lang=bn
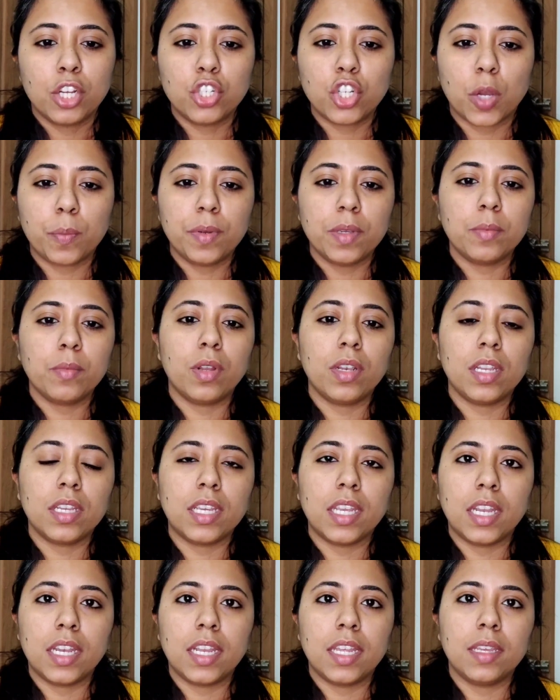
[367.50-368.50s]
শপিং মলে
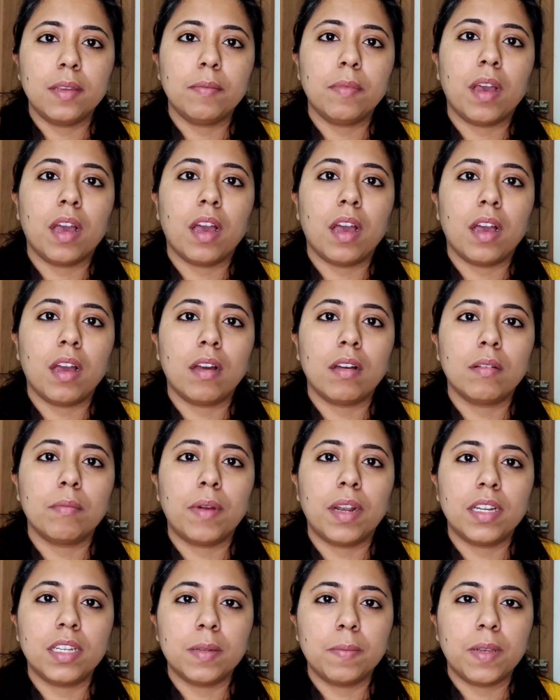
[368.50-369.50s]
গেলেই বা
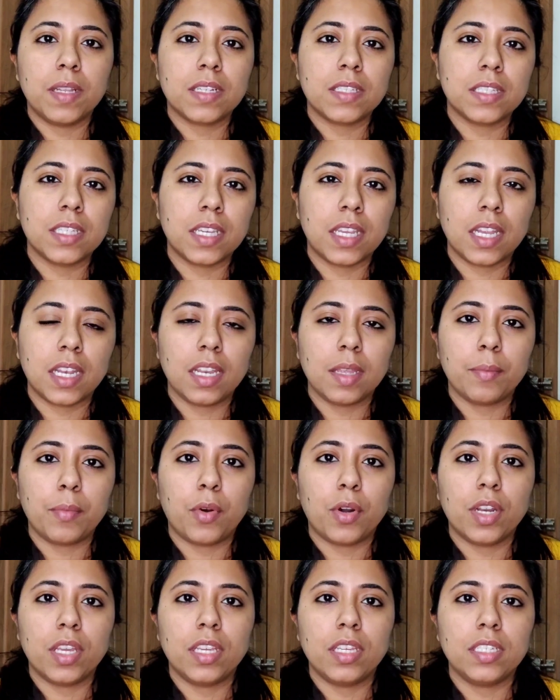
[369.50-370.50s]
মাল্টিপ্লেক্সে গেলে
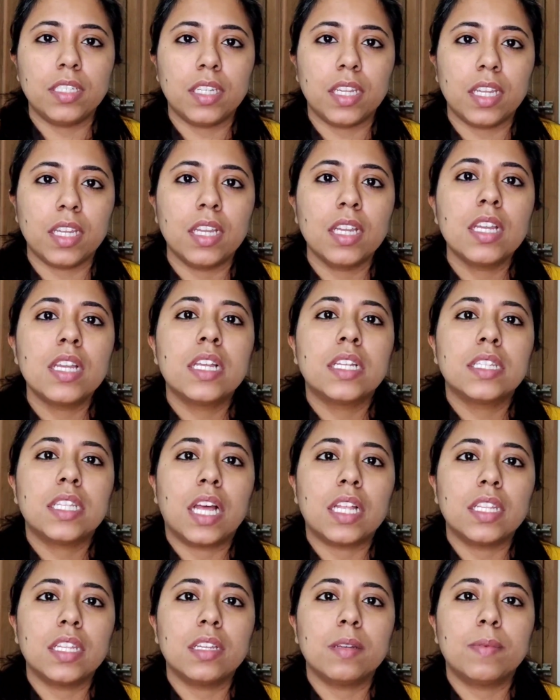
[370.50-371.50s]
পরেই যে
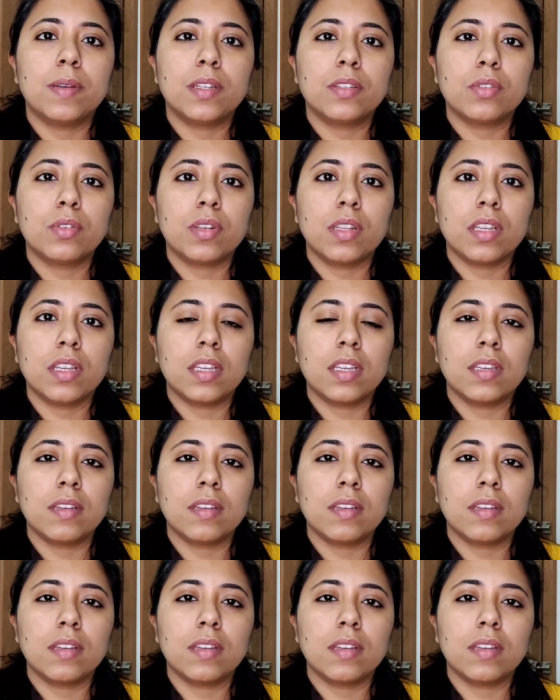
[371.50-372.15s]
তাদের ভেতরে